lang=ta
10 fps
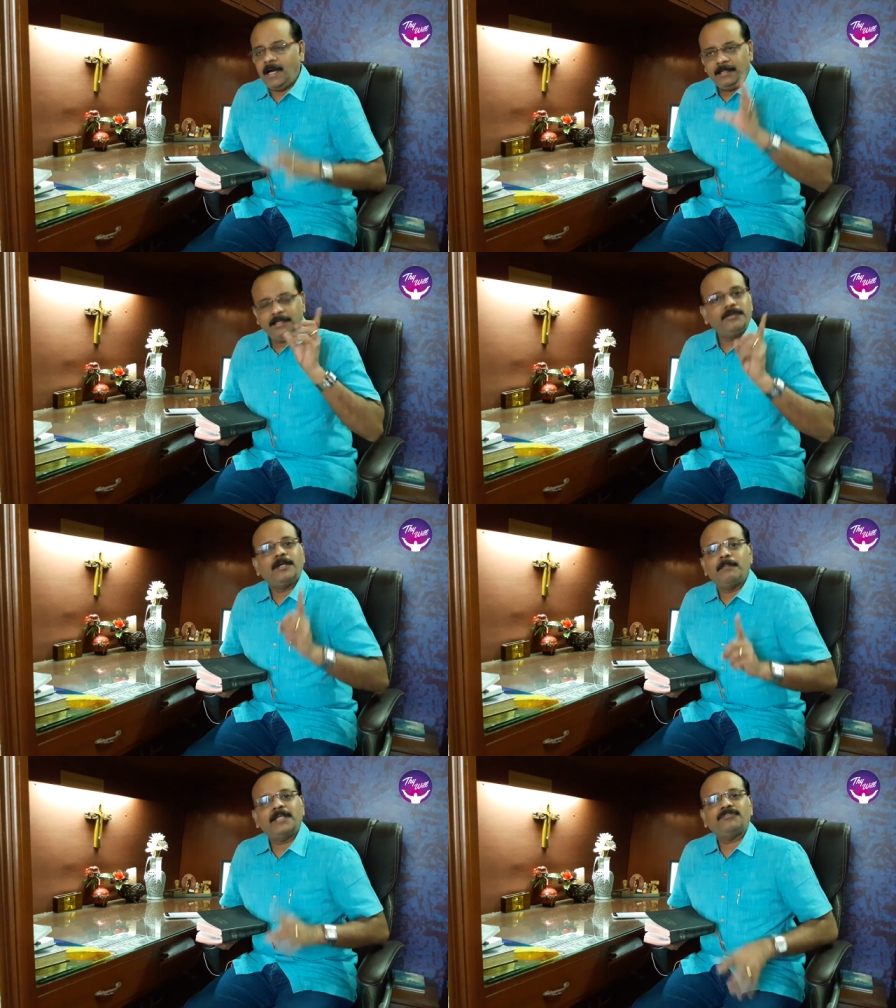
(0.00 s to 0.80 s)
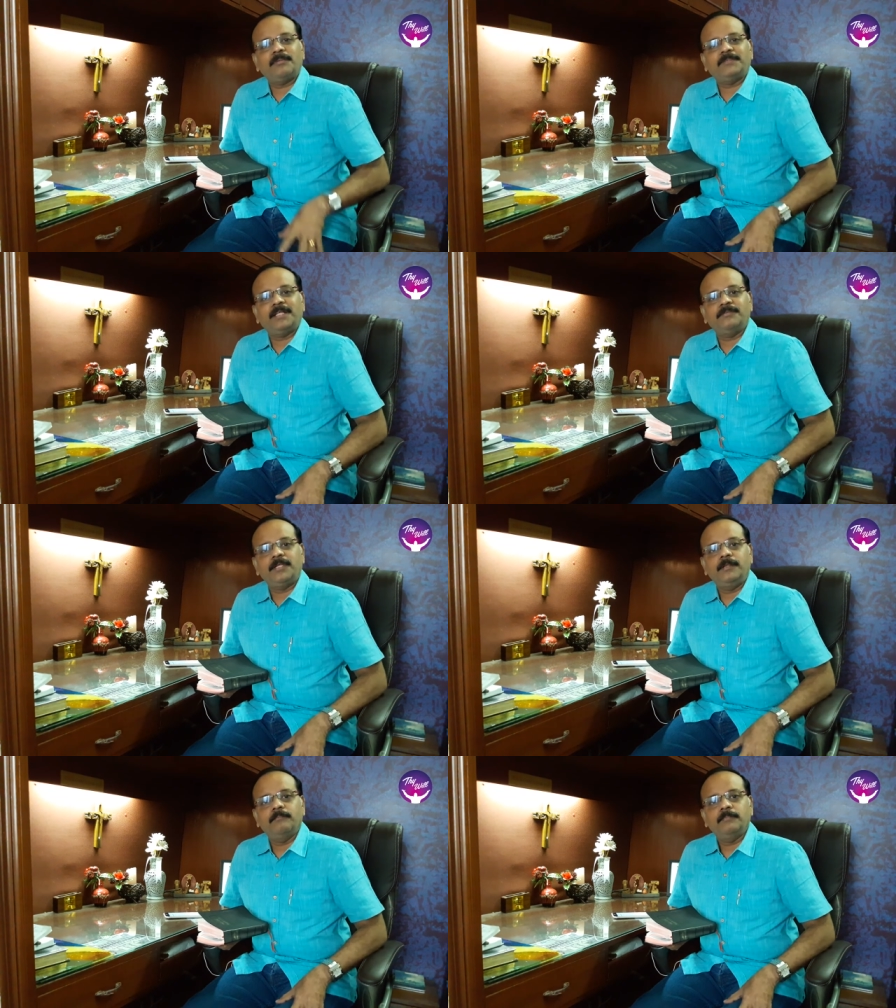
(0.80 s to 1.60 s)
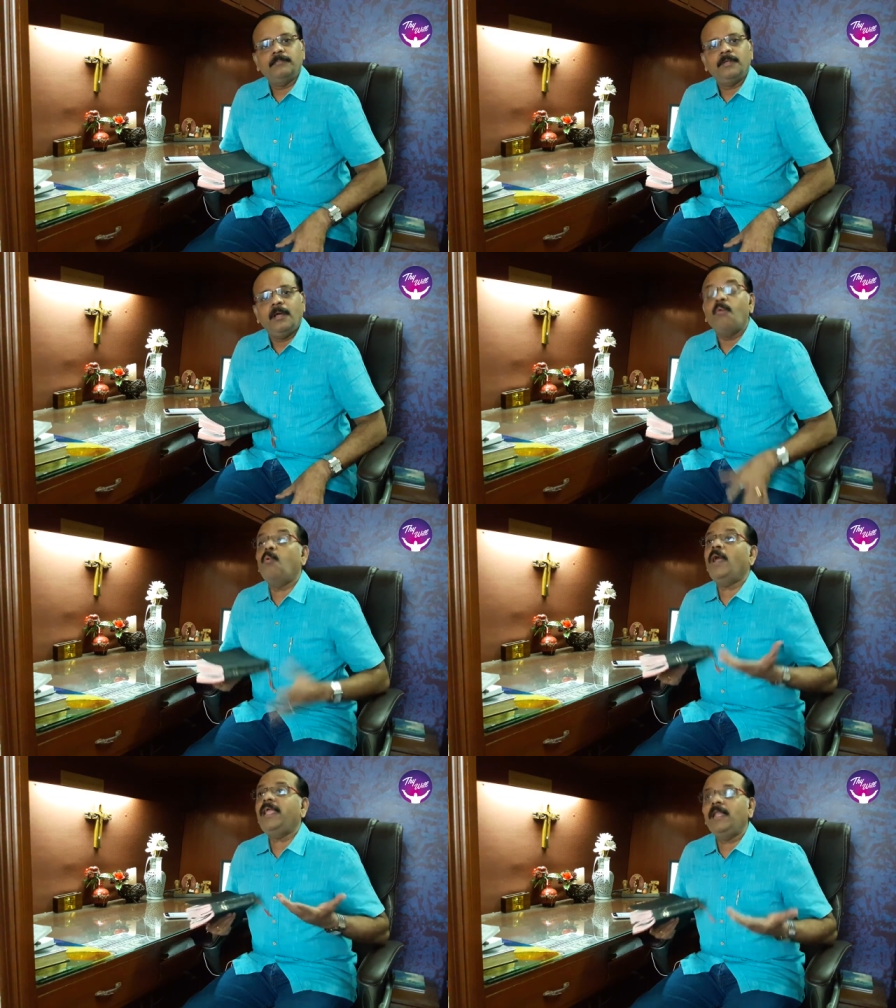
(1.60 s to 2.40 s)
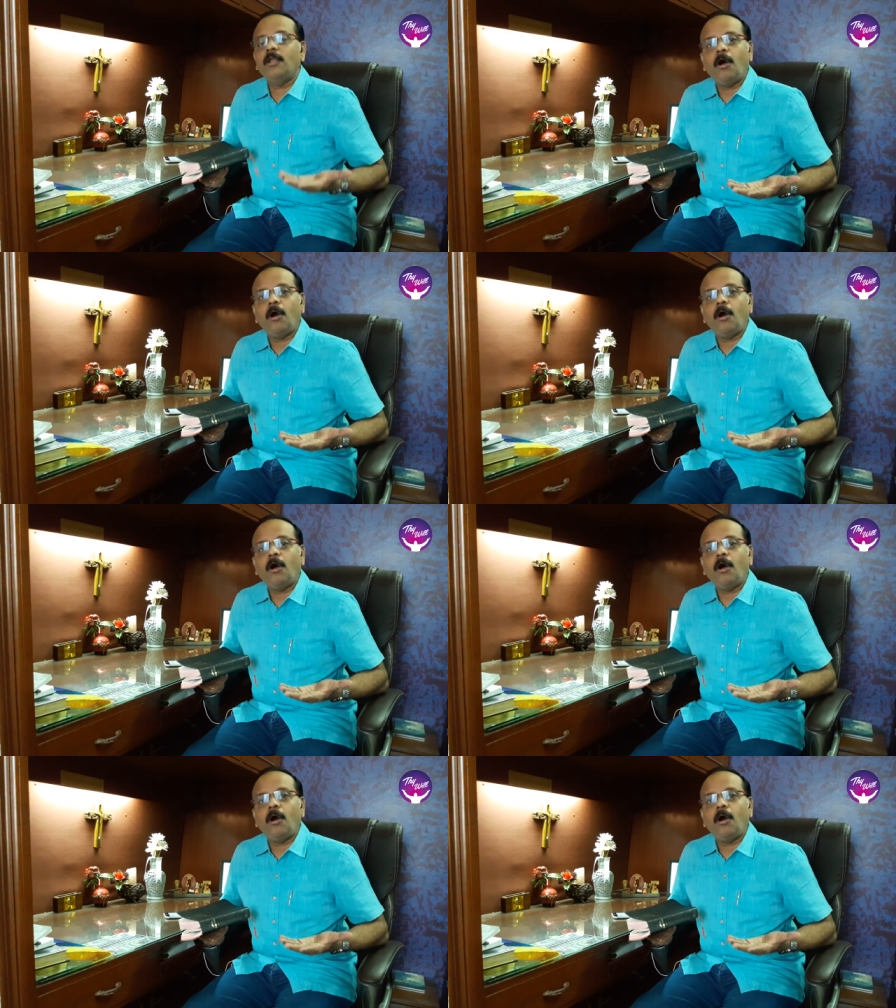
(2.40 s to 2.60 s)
ஆண்டவருக்கு மாத்திரம்தான் தெரியும் ஒய்